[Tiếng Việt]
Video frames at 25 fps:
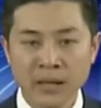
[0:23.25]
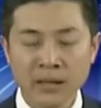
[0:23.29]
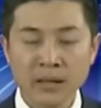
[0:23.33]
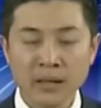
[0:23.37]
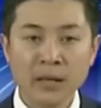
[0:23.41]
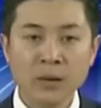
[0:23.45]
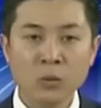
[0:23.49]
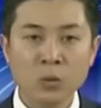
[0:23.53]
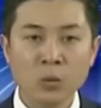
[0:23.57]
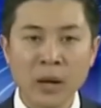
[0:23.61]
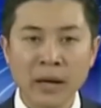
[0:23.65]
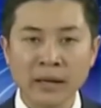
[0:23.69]

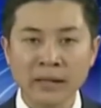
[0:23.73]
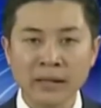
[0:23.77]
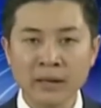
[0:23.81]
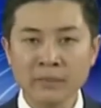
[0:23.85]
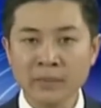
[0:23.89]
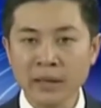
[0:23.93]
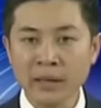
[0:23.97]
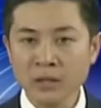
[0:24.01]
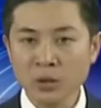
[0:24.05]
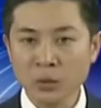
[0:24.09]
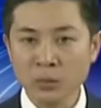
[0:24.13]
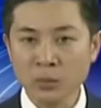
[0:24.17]
liên quan
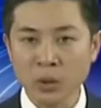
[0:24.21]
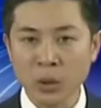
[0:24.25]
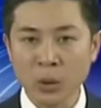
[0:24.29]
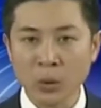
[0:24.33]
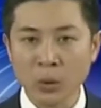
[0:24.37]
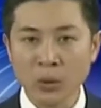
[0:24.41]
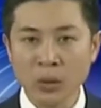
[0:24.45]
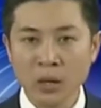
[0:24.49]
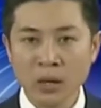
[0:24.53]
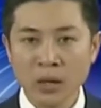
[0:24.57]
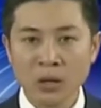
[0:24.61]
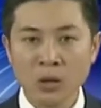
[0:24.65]
đến bánh Trung
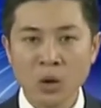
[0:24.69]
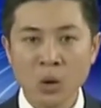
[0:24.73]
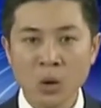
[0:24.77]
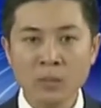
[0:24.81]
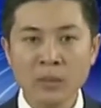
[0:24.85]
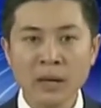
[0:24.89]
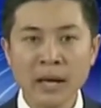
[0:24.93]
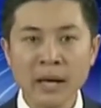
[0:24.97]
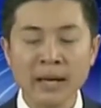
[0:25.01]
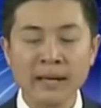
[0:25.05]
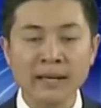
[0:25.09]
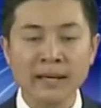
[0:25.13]
Thu
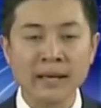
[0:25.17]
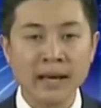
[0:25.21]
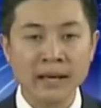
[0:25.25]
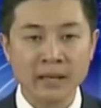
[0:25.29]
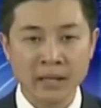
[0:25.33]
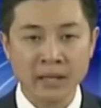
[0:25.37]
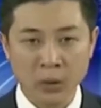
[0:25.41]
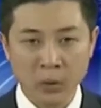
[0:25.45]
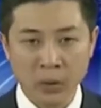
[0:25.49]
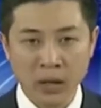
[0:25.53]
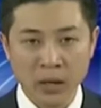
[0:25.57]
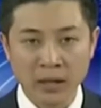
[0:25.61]
cũng ngày
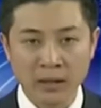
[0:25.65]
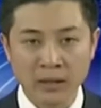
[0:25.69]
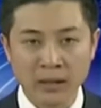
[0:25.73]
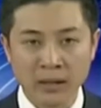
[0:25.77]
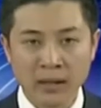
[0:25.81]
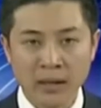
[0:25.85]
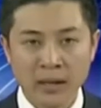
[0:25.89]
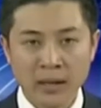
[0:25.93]
càng nhiều hơn,